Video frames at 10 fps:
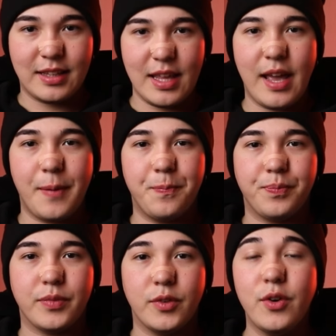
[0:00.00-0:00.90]
で
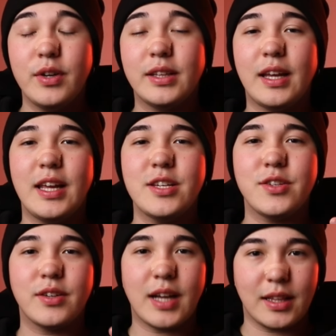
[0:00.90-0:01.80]
どういった練
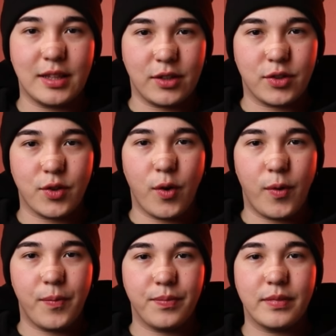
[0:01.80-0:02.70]
習かっていう
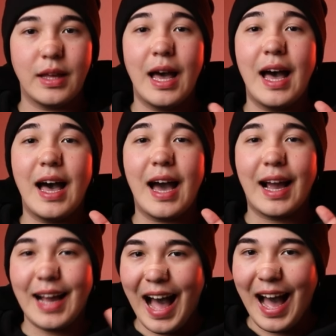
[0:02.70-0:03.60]
と「
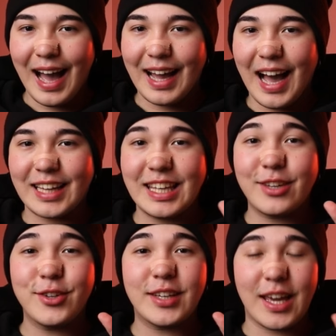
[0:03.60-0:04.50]
が」「が
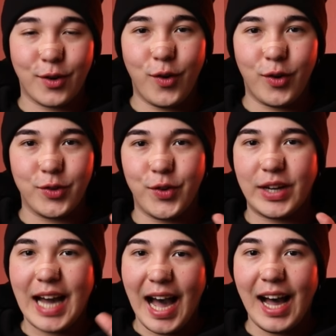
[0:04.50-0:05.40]
ぎぐげご」
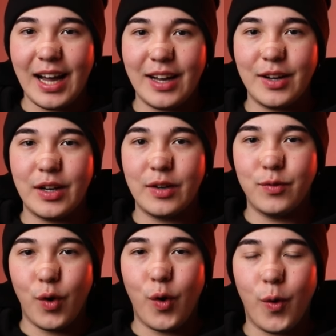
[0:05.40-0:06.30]
の「が」
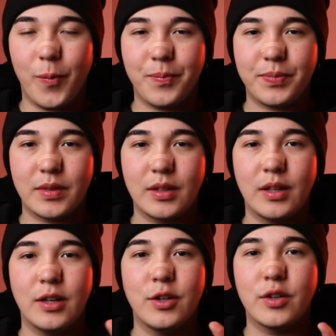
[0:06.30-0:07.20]
を「
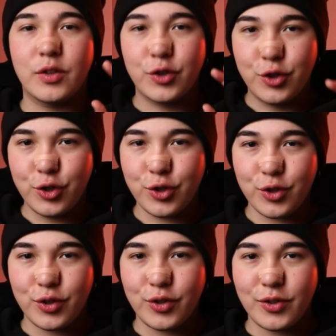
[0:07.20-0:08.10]

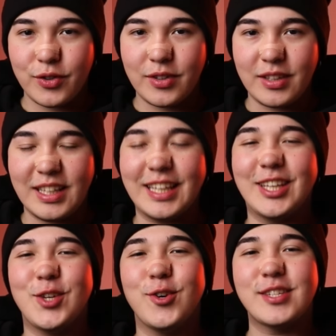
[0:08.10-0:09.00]
ぐ」
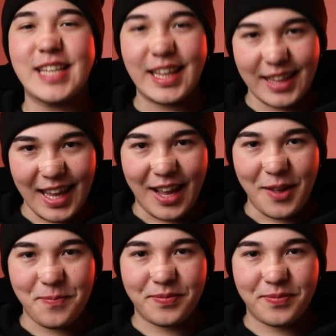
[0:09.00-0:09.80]
に寄せて